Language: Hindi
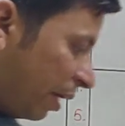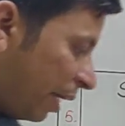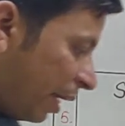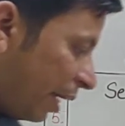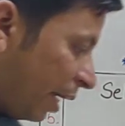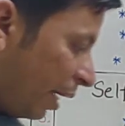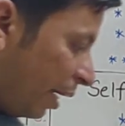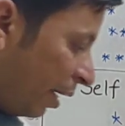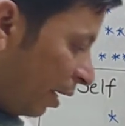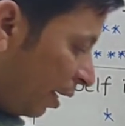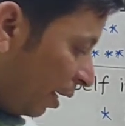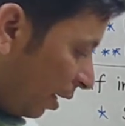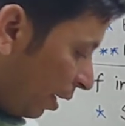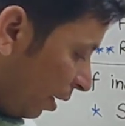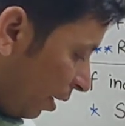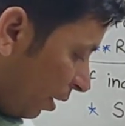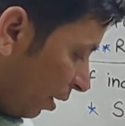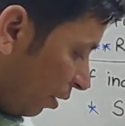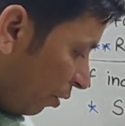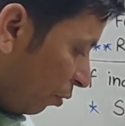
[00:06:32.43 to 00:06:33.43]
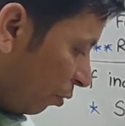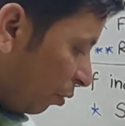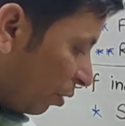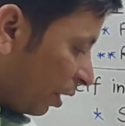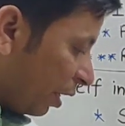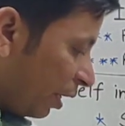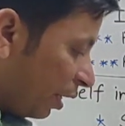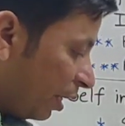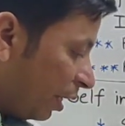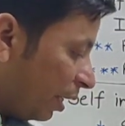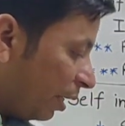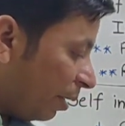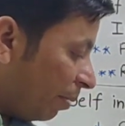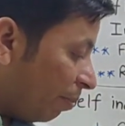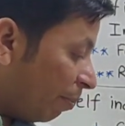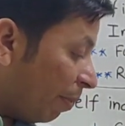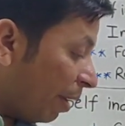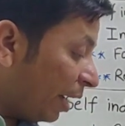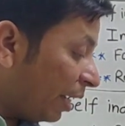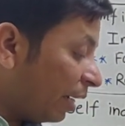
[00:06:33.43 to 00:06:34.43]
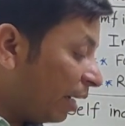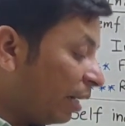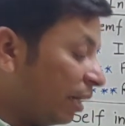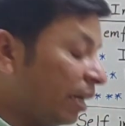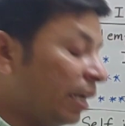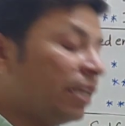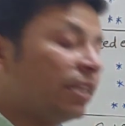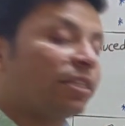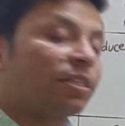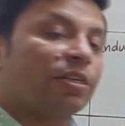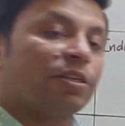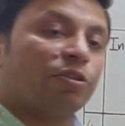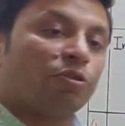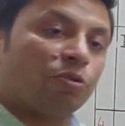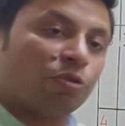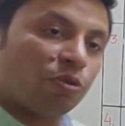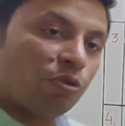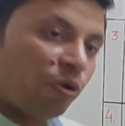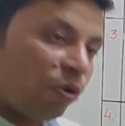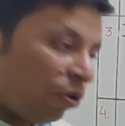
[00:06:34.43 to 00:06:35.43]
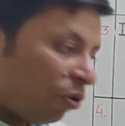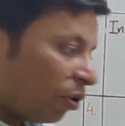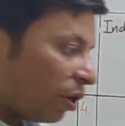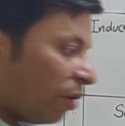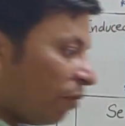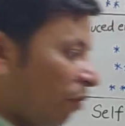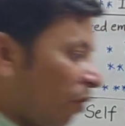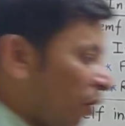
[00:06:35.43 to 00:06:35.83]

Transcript: वाला है रोटेटिंग मेटल डिस्क तो दोनों के